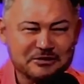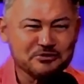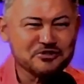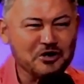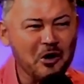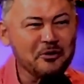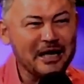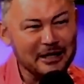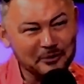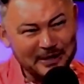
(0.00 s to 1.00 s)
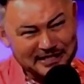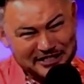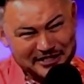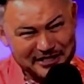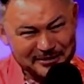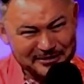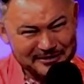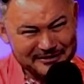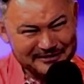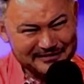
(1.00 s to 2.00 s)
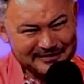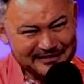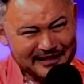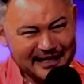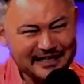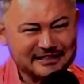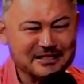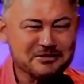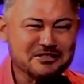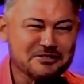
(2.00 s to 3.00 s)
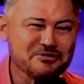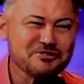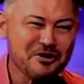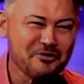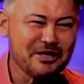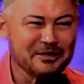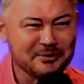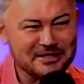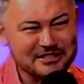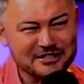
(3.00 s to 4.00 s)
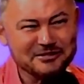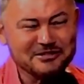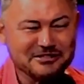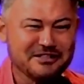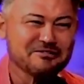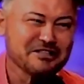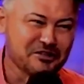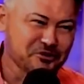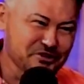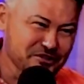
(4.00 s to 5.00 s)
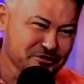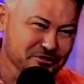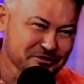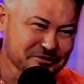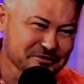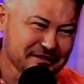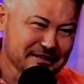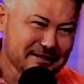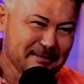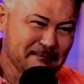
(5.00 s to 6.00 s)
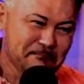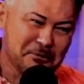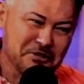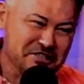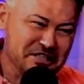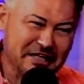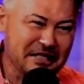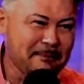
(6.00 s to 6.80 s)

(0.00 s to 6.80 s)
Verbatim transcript: o sol e a lua é de Deus. Então, se o sol e a lua é de Deus e Deus é dono de tudo, é. pode e crer. E a